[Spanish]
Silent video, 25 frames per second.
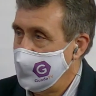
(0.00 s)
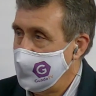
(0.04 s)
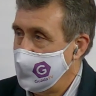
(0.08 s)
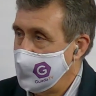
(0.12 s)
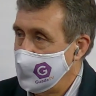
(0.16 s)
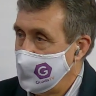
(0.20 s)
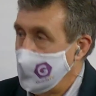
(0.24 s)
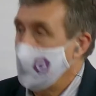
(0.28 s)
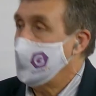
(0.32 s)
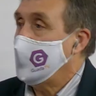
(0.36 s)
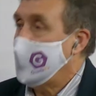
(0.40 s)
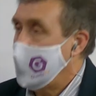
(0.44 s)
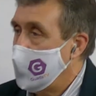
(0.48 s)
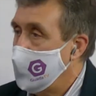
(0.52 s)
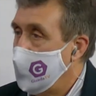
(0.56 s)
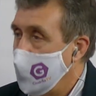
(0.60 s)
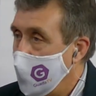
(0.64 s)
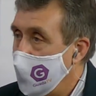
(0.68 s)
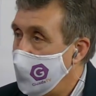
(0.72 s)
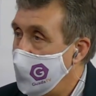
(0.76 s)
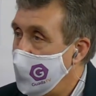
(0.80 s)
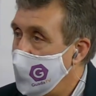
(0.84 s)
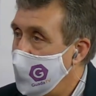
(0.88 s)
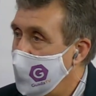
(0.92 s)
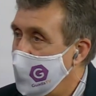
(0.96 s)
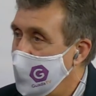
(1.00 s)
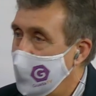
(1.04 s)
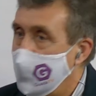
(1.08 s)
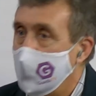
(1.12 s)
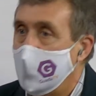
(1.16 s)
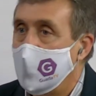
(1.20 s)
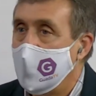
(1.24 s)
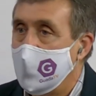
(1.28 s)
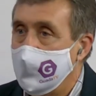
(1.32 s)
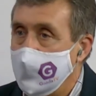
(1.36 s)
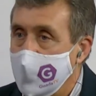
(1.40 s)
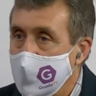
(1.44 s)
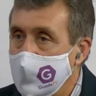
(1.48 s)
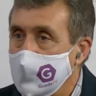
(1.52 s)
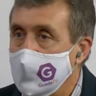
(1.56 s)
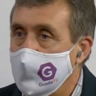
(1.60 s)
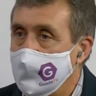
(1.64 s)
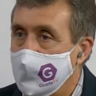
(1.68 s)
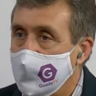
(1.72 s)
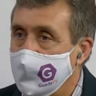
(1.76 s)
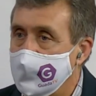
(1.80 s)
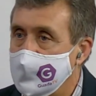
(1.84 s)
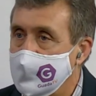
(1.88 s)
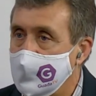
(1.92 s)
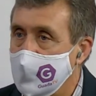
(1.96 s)
eh, se os reconocía laboralmente y
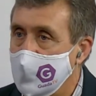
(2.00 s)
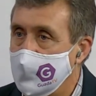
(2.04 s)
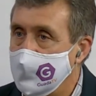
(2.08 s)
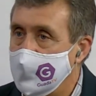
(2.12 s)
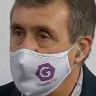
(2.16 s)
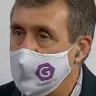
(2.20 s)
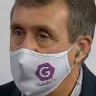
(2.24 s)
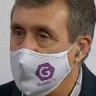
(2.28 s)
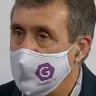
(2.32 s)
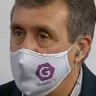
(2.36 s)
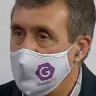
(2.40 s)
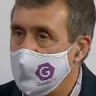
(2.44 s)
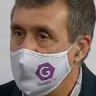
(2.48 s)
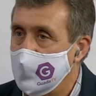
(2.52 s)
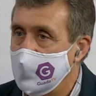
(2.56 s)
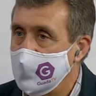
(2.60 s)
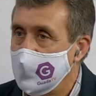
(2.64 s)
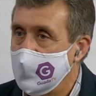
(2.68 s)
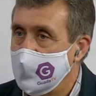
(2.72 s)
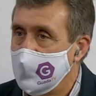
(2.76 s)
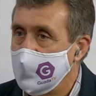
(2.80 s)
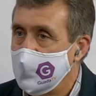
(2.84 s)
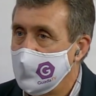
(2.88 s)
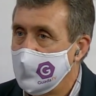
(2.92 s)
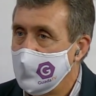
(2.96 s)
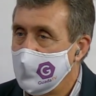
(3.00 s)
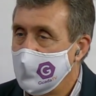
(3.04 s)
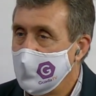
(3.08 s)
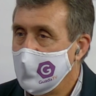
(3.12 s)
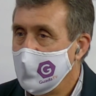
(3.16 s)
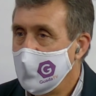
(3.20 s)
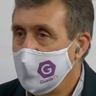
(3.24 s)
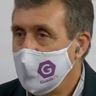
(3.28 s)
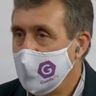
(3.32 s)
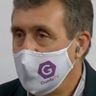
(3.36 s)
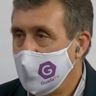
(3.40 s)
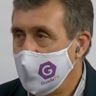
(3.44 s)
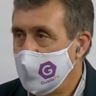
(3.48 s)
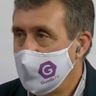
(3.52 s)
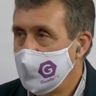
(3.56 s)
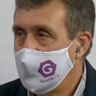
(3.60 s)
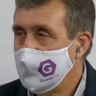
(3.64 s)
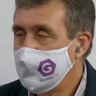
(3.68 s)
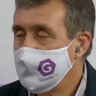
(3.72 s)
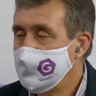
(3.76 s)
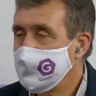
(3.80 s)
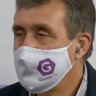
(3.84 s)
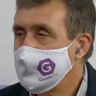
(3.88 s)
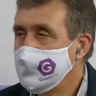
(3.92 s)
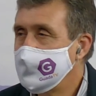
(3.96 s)
profesionalmente. Bueno,
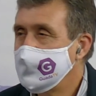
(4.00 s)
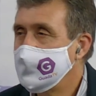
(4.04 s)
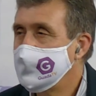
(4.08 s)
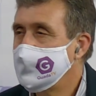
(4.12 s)
realmente lo que